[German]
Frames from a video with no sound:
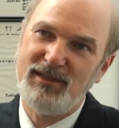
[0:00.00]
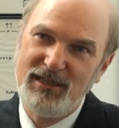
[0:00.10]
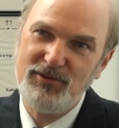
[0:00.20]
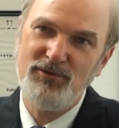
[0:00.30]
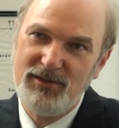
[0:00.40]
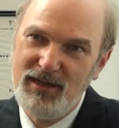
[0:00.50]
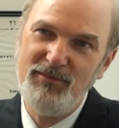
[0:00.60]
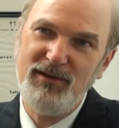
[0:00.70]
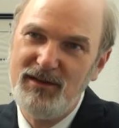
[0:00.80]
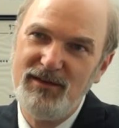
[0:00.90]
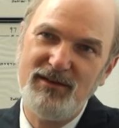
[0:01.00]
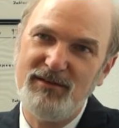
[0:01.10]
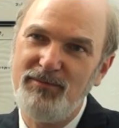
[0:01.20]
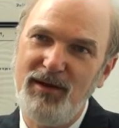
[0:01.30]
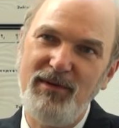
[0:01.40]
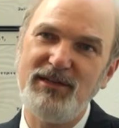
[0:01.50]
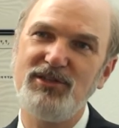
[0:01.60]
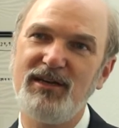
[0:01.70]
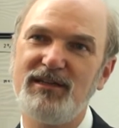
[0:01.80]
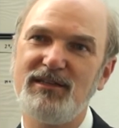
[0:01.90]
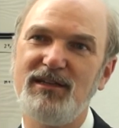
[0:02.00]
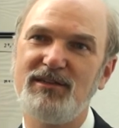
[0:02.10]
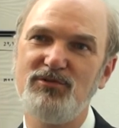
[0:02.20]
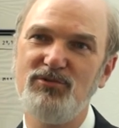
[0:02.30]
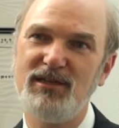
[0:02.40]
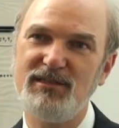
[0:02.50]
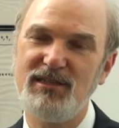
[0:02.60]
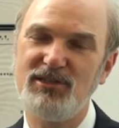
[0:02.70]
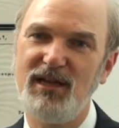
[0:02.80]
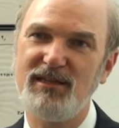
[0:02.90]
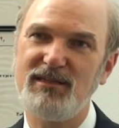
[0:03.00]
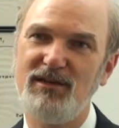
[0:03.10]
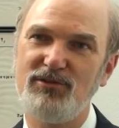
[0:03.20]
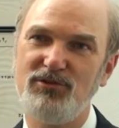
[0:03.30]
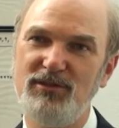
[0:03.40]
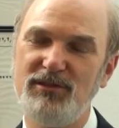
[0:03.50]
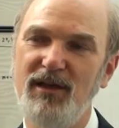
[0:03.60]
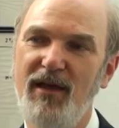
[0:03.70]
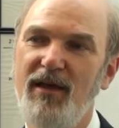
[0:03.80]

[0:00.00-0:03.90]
Das gehört immer bei Menschenrechten dazu, dass der Staat sie auch schützt.